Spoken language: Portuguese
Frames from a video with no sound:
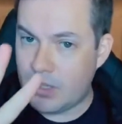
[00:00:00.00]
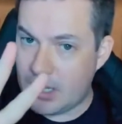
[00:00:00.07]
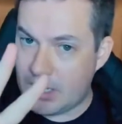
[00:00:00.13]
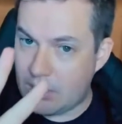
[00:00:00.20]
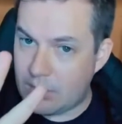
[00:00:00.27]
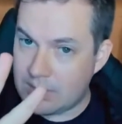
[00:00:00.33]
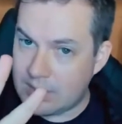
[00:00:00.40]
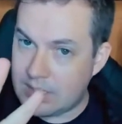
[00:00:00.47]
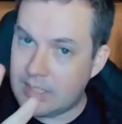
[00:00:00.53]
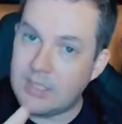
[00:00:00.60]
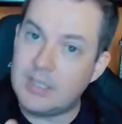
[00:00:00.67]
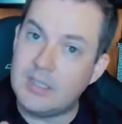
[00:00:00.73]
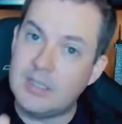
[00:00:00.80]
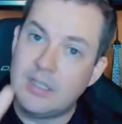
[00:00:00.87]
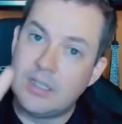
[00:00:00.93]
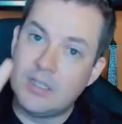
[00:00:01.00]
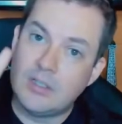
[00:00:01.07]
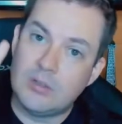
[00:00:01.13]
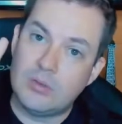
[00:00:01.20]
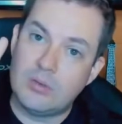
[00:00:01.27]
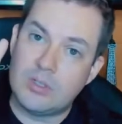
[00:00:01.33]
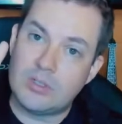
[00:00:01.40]
Anota aí.
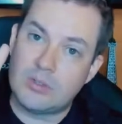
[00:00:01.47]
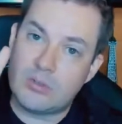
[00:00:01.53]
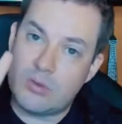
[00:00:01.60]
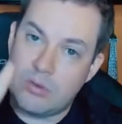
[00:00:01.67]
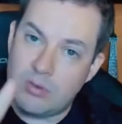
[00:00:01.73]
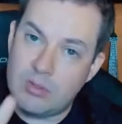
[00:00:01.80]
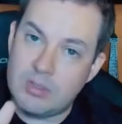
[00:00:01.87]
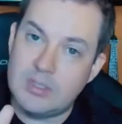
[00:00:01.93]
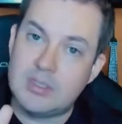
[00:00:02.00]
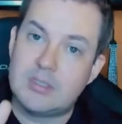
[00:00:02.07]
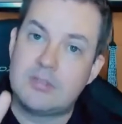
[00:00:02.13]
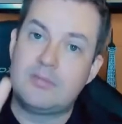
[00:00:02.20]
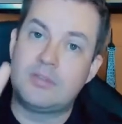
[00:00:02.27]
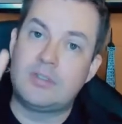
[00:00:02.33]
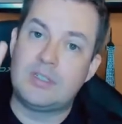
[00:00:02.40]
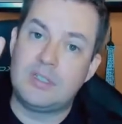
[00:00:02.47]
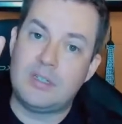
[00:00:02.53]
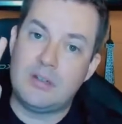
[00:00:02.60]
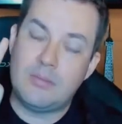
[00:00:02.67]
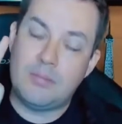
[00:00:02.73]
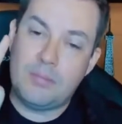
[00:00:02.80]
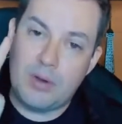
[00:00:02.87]
Duas coisas que
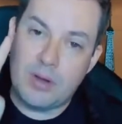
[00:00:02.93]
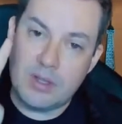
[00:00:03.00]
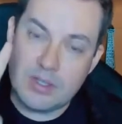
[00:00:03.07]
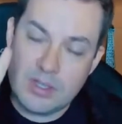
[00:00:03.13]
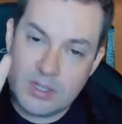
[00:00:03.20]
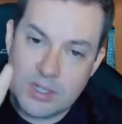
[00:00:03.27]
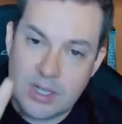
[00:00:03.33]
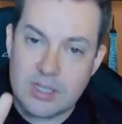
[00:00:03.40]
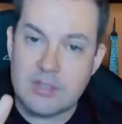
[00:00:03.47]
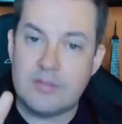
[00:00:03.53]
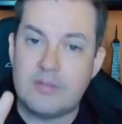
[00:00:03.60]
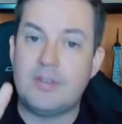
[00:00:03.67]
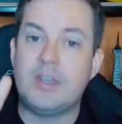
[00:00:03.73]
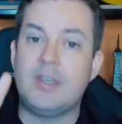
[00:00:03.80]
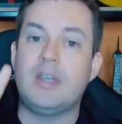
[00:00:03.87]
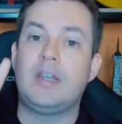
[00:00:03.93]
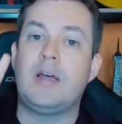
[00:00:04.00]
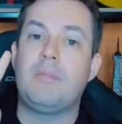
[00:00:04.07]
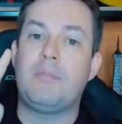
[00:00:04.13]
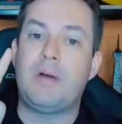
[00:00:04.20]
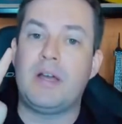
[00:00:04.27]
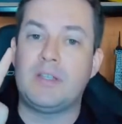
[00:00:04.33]
você não pode deixar de ver
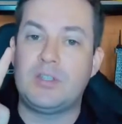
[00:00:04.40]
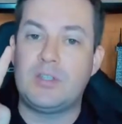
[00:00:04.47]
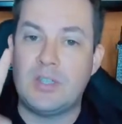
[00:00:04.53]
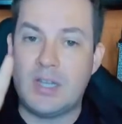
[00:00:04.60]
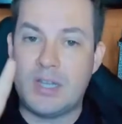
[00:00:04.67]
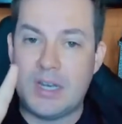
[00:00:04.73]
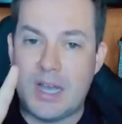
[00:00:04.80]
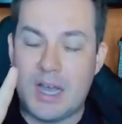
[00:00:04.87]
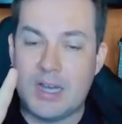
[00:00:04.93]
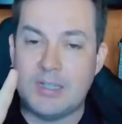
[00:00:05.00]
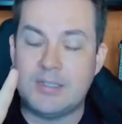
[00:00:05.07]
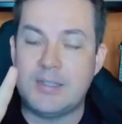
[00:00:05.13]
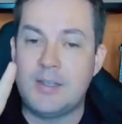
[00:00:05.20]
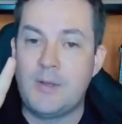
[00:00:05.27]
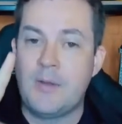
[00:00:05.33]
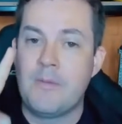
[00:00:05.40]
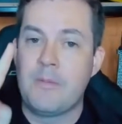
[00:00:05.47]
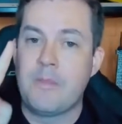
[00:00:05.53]
na parte de análise.